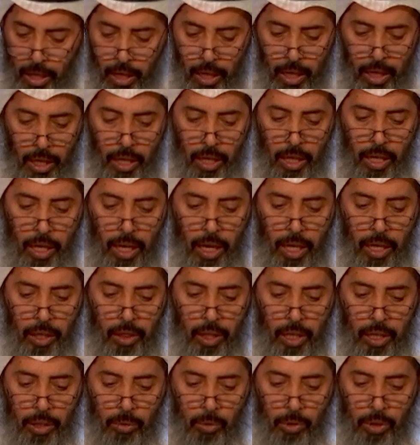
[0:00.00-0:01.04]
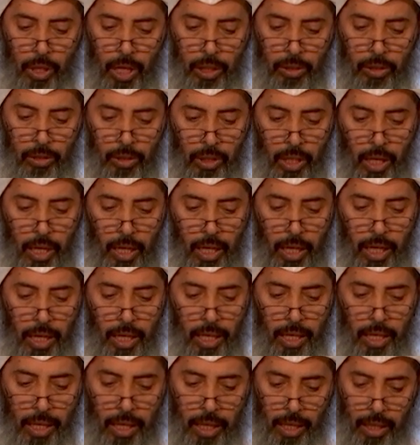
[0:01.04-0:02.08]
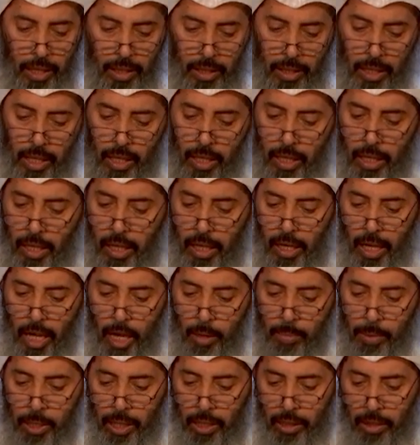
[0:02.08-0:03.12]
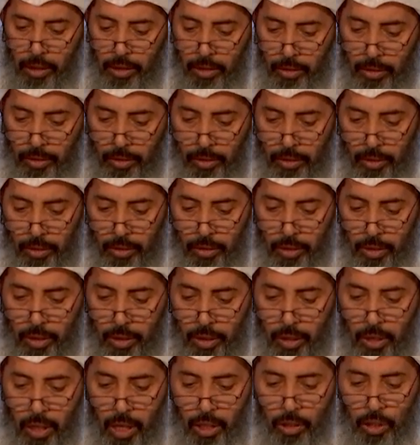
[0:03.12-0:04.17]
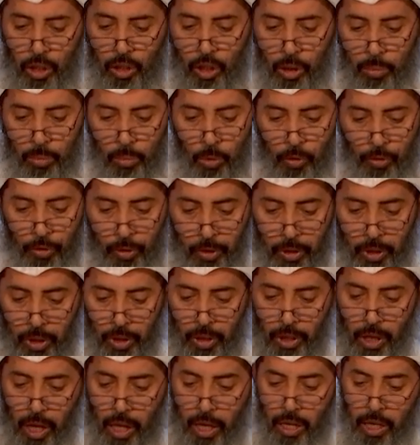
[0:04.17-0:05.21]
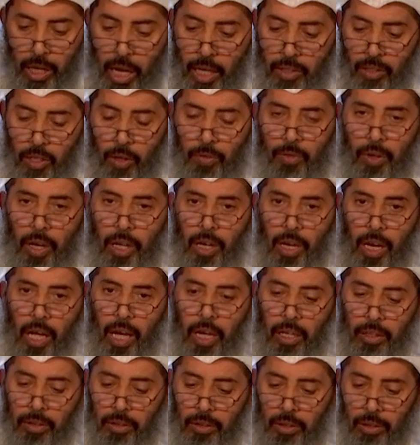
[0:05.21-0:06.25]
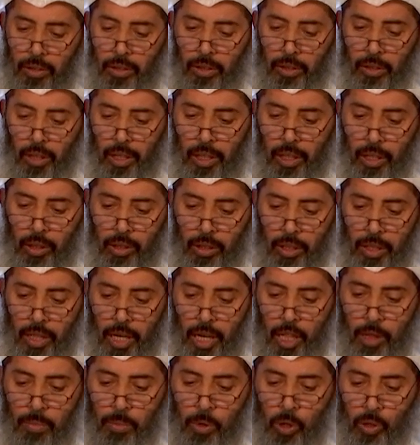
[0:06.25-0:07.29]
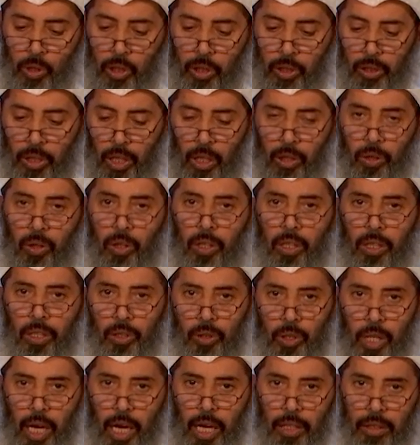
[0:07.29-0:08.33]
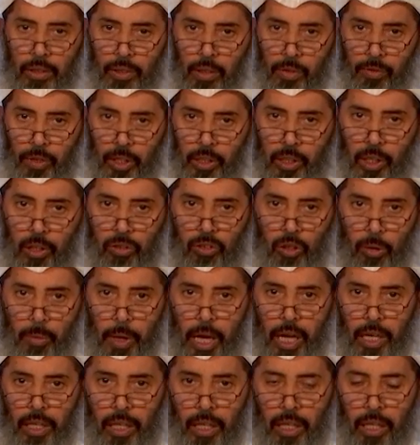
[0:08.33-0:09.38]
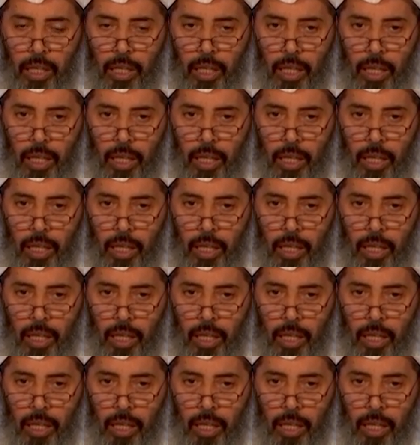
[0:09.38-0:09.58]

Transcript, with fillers: آه، أيضا وزارة الإشغال عليها العمل أن يتم وفق يعني للأسف يعني الآن طريق 306 الكل يشاهد الفترة الصباحية